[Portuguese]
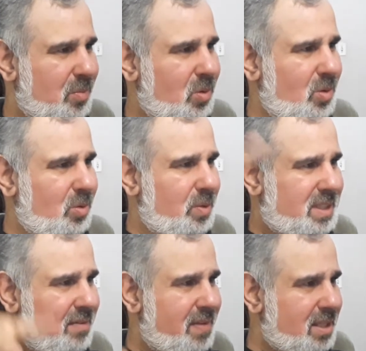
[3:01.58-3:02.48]
o mundo,
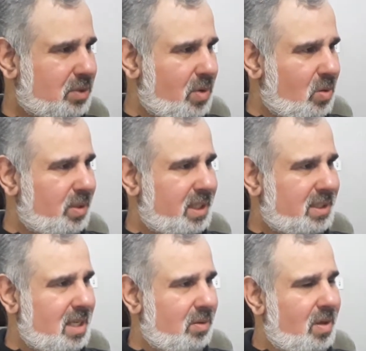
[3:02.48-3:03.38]
os eventos vão
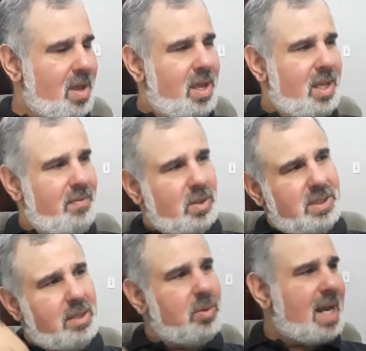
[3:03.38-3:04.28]
acontecendo e vão
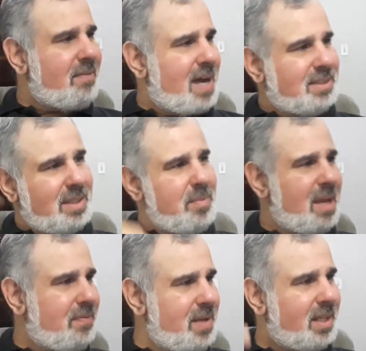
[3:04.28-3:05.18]
sendo gravados na
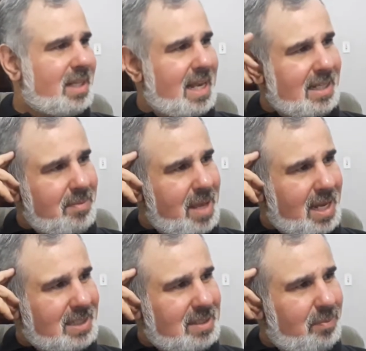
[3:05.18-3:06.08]
minha fita, lá na minha
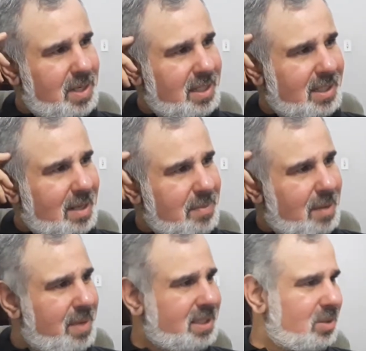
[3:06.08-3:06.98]
caixa preta da
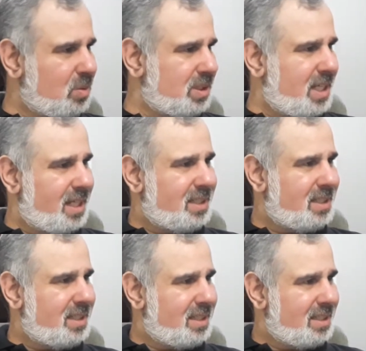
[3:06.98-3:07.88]
minha mente
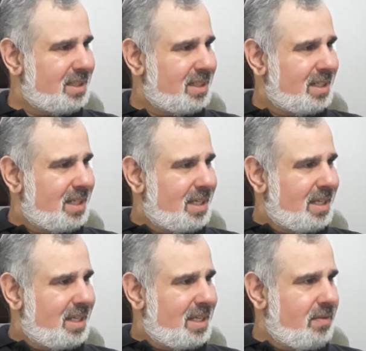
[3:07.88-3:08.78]
inconsciente.
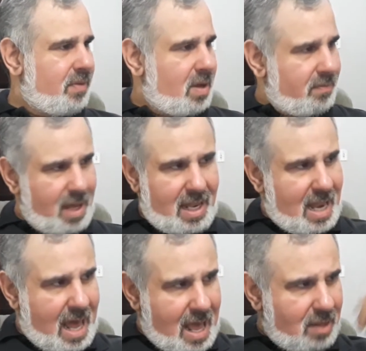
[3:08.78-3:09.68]
E vão, vai
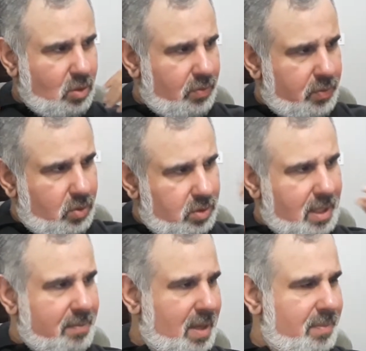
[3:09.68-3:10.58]
lá no fundo
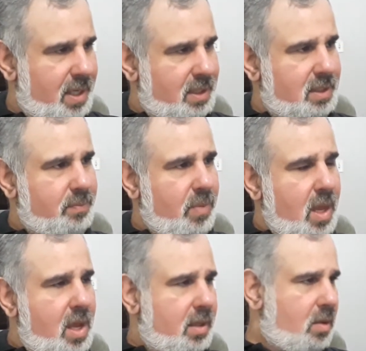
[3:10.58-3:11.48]
da minha mente.
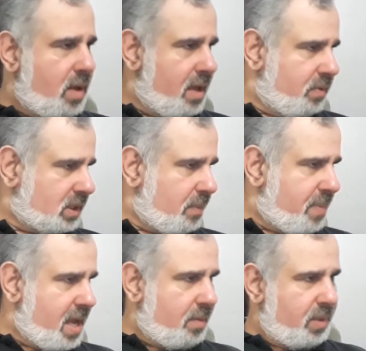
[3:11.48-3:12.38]
Então aí você
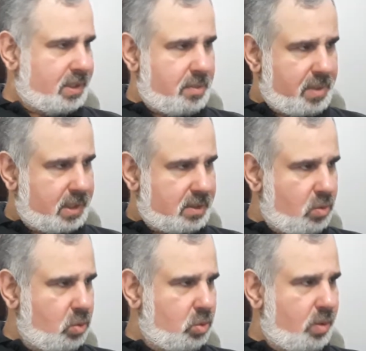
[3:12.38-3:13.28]
pega, por exemplo, questão
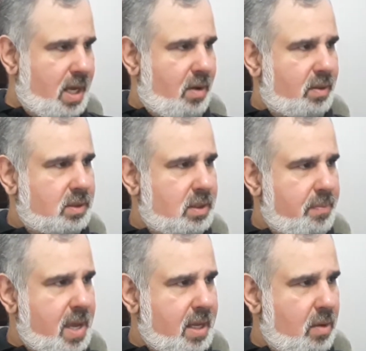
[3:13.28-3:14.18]
cultural. Você
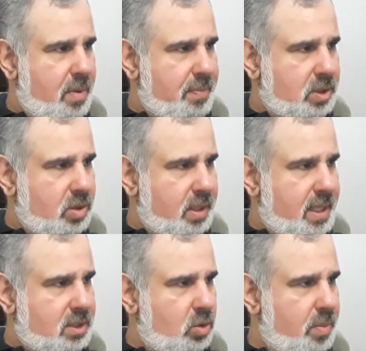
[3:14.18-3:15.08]
pega uma pessoa que
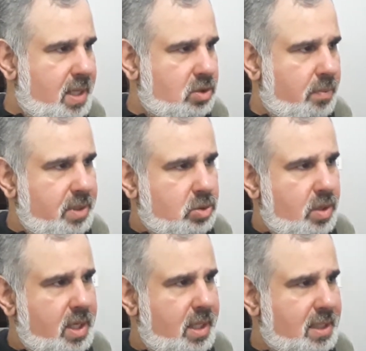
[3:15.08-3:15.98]
nasce no Brasil e uma
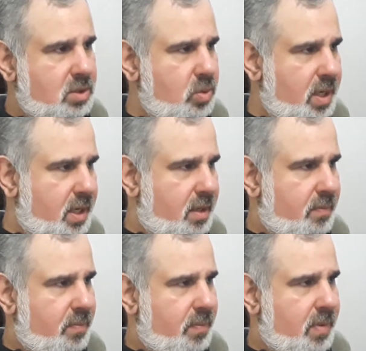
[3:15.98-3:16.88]
pessoa que nasce no Irã.
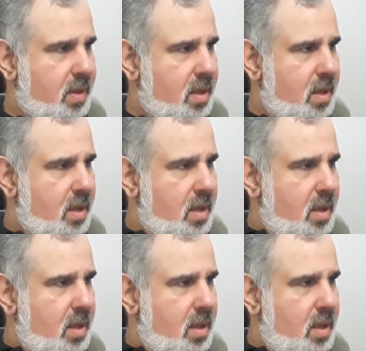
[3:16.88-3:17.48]
Uhum